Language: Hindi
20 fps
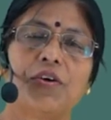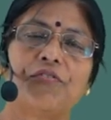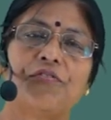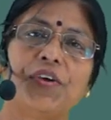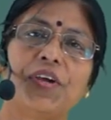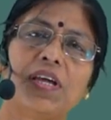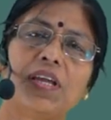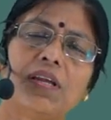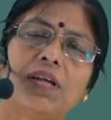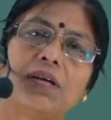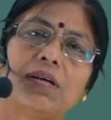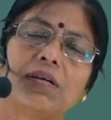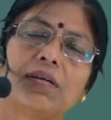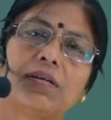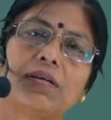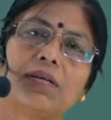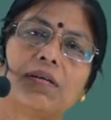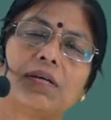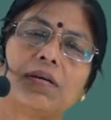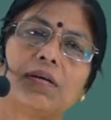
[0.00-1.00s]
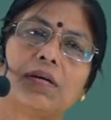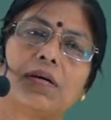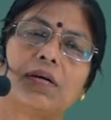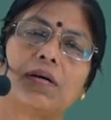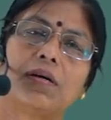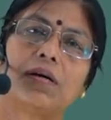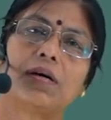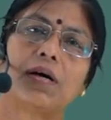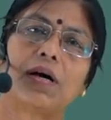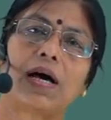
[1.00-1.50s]
फिर
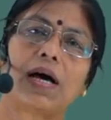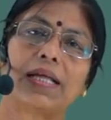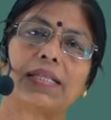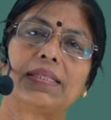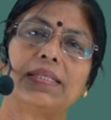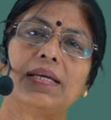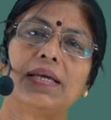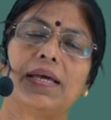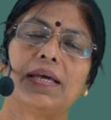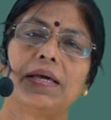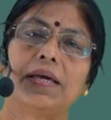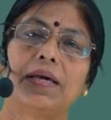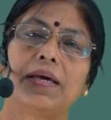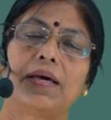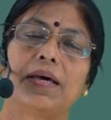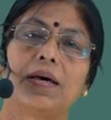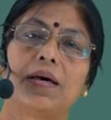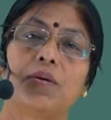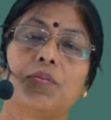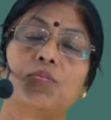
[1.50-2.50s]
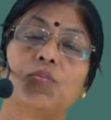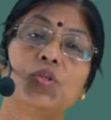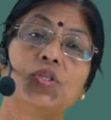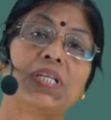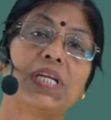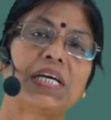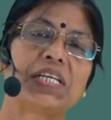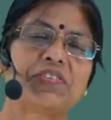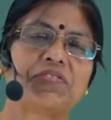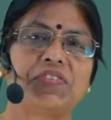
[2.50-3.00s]
आती है
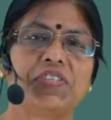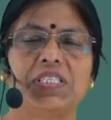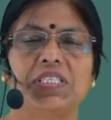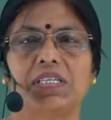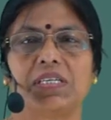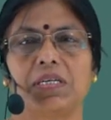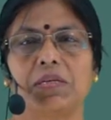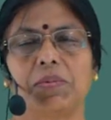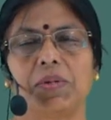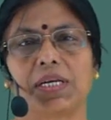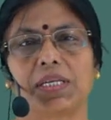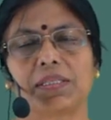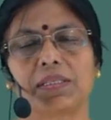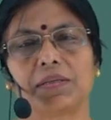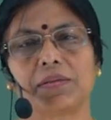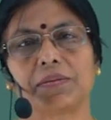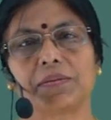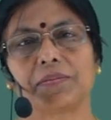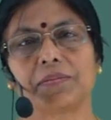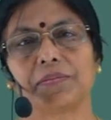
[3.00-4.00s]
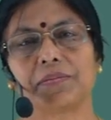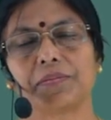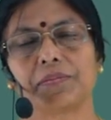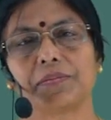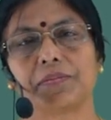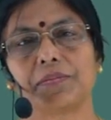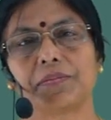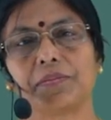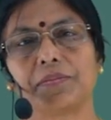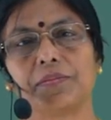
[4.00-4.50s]
मुद्रास्फीति की बात
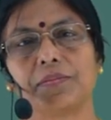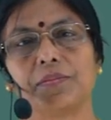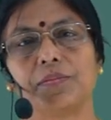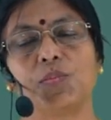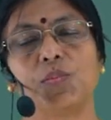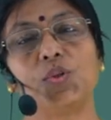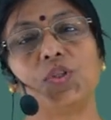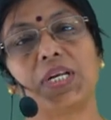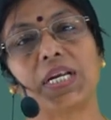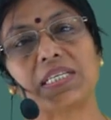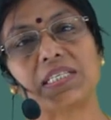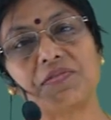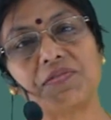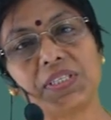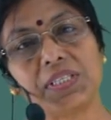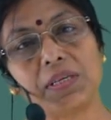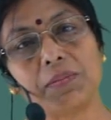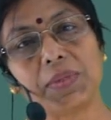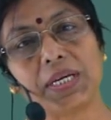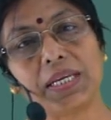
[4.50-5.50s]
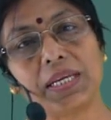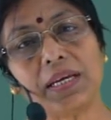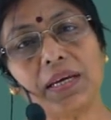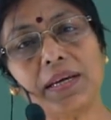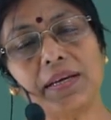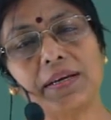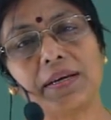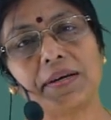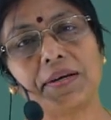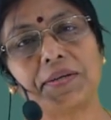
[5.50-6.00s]
मुद्रास्फीति माने
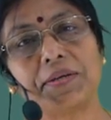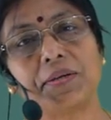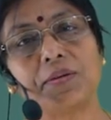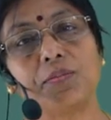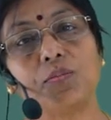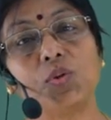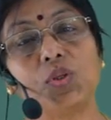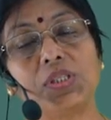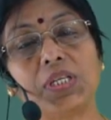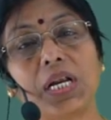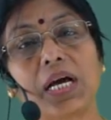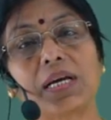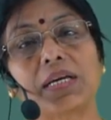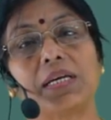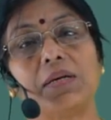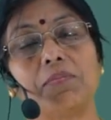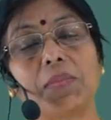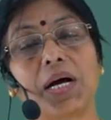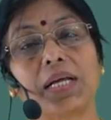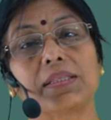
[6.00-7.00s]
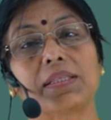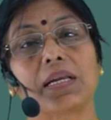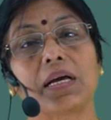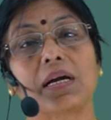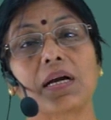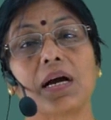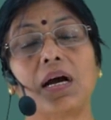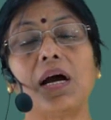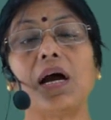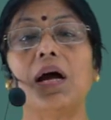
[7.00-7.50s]
मुद्रा की मात्रा
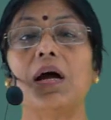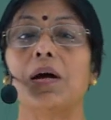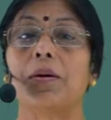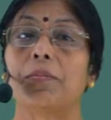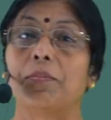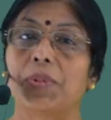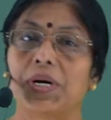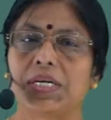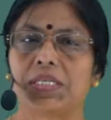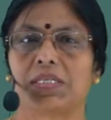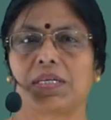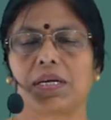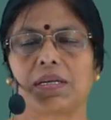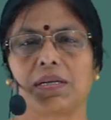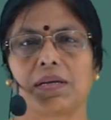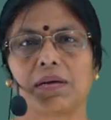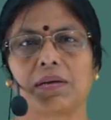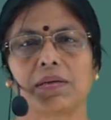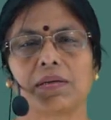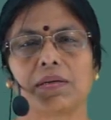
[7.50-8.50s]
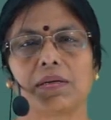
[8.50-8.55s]
का बढ़ जाना